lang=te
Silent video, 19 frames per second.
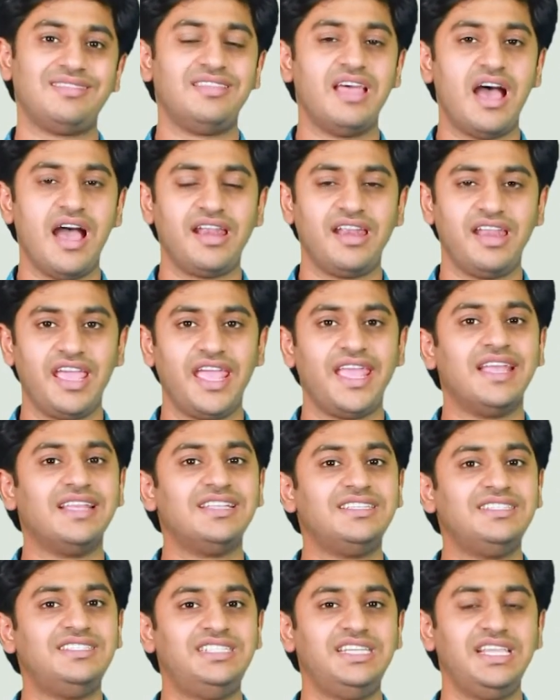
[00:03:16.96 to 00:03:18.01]
దాన్నే
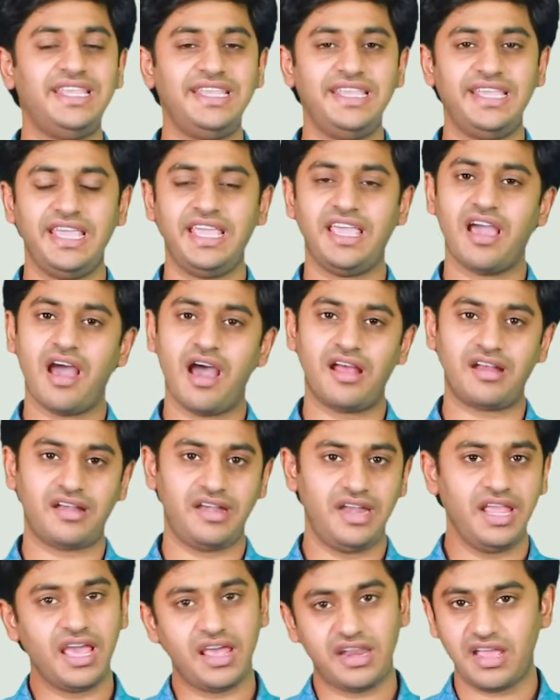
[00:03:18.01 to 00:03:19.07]

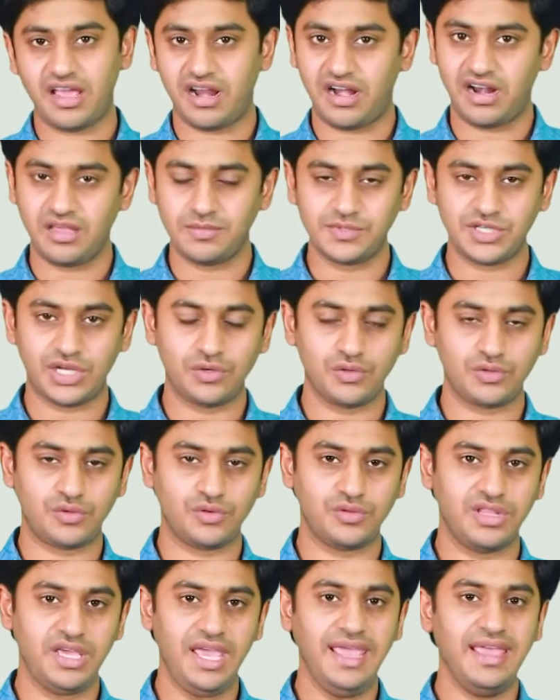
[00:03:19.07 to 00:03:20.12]
జిఈఆర్డి e అని అనడం
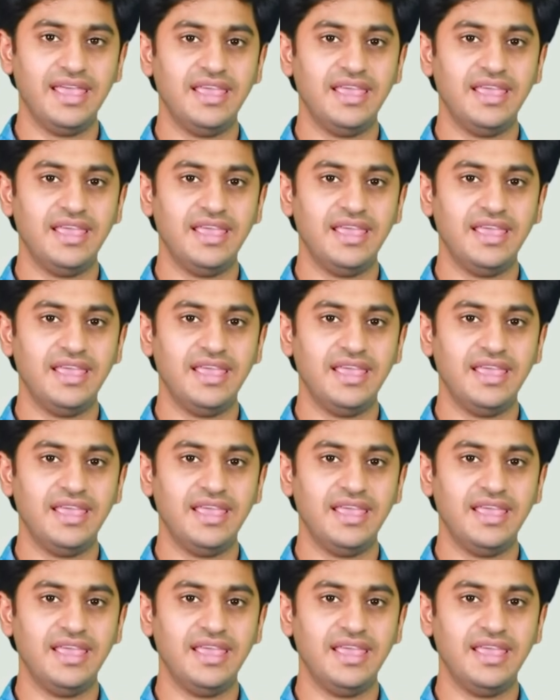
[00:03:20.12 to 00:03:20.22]
జరుగుతుంది